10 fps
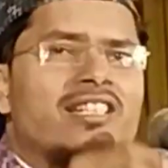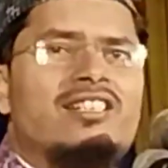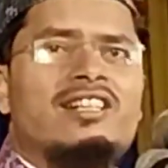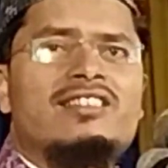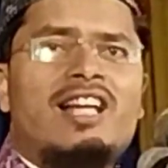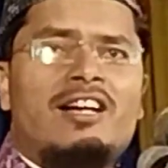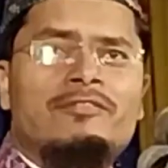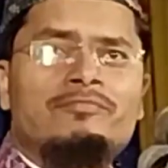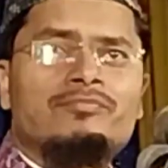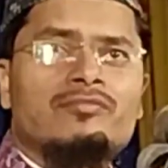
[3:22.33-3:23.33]
नहीं करता
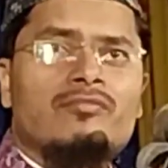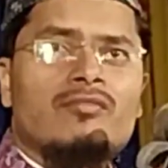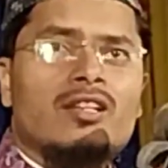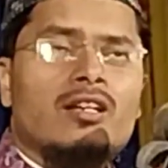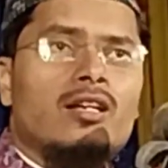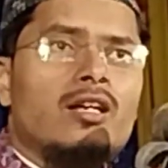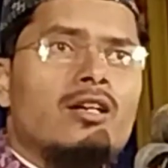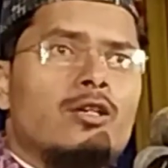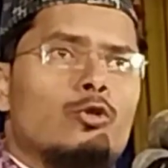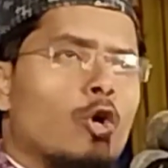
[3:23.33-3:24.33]

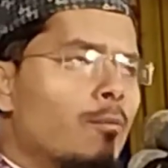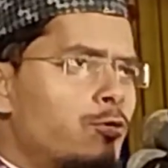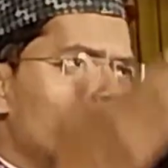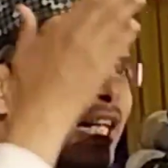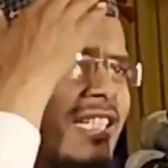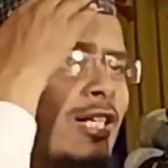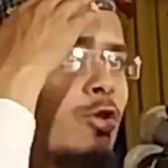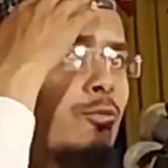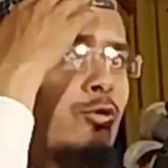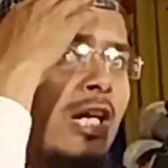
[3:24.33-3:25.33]
खूबसूरत से
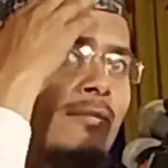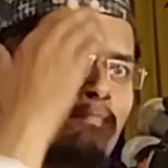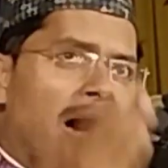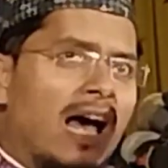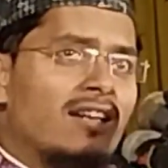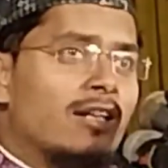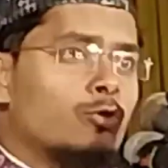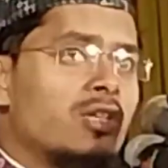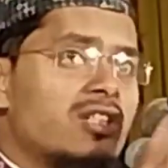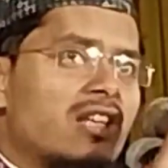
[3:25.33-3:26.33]
खूबसूरत बाल
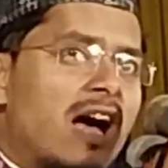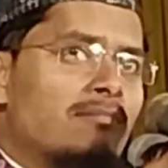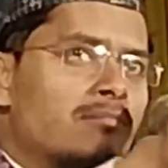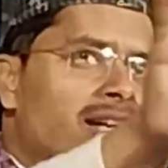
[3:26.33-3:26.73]
रखो इस्लाम